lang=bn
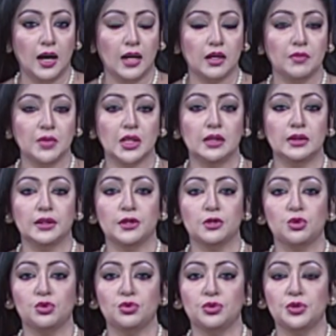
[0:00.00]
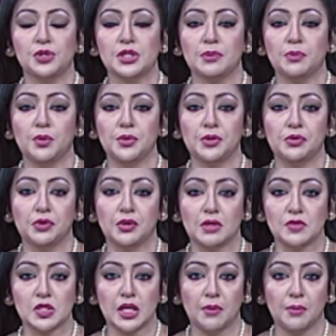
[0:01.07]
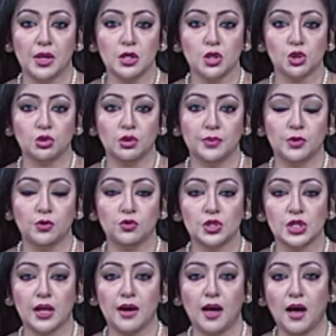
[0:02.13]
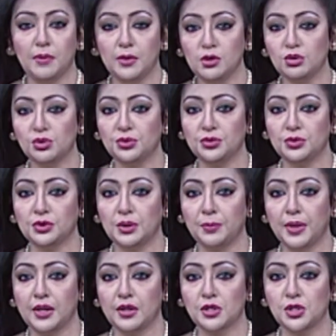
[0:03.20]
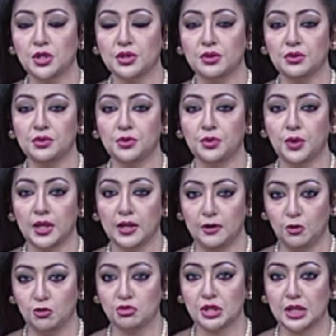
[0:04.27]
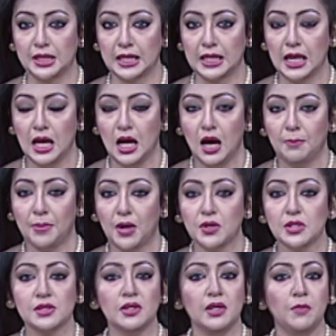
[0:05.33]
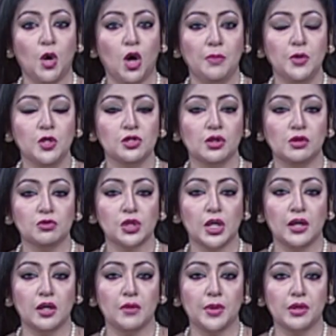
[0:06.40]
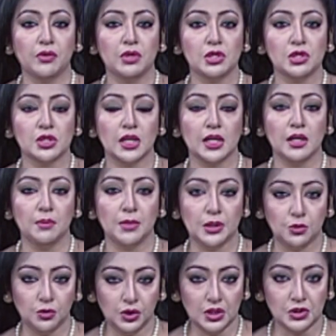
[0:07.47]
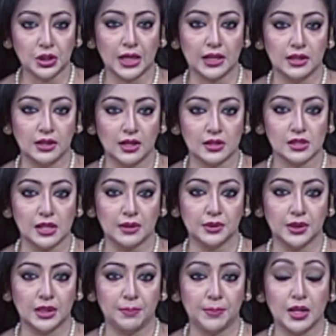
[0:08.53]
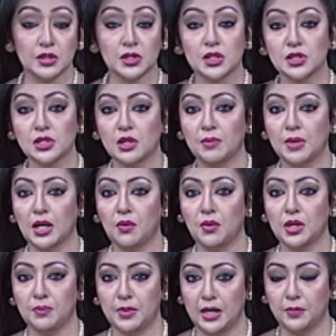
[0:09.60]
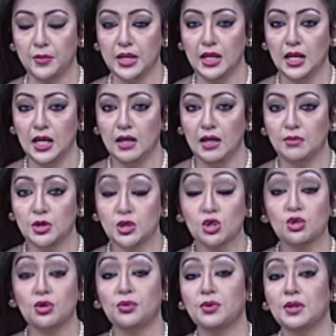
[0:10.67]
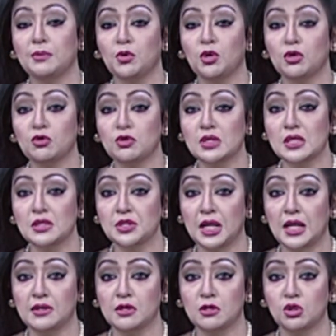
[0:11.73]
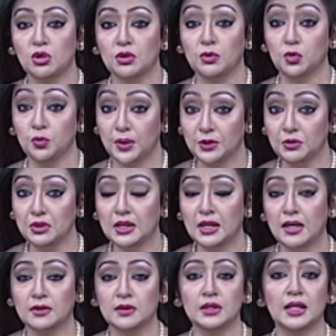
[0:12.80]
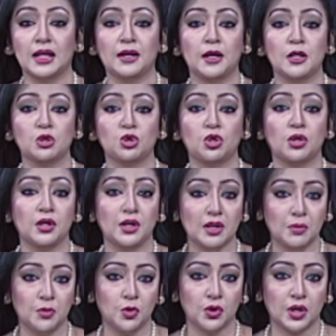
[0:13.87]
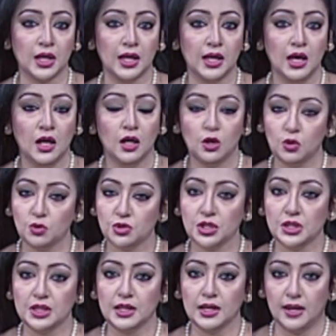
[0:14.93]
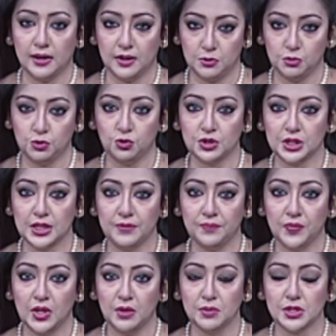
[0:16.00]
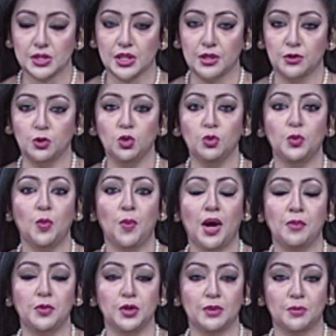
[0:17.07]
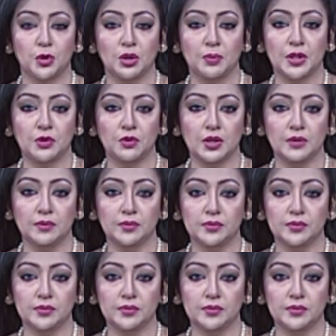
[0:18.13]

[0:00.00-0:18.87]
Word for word: আগামীকাল থেকে শুরু হচ্ছে পবিত্র রমজান মাস তবে রোজায় আবারও শুরু হতে পারে শিডিউল করে লোডশেডিং পাওয়ার সেলের মহাপরিচালক জানান এবার গ্রীষ্মে বিদ্যুতের চাহিদা চার থেকে পাঁচ হাজার মেগাওয়াট বাড়বে বিশেষজ্ঞরা মনে করছেন চাহিদার সঙ্গে উৎপাদনে ঘাটতি থাকায় সরকারের পক্ষে লোডশেডিং এড়ানো কঠিন বিস্তারিত নূপুর মাহমুদের প্রতিবেদনে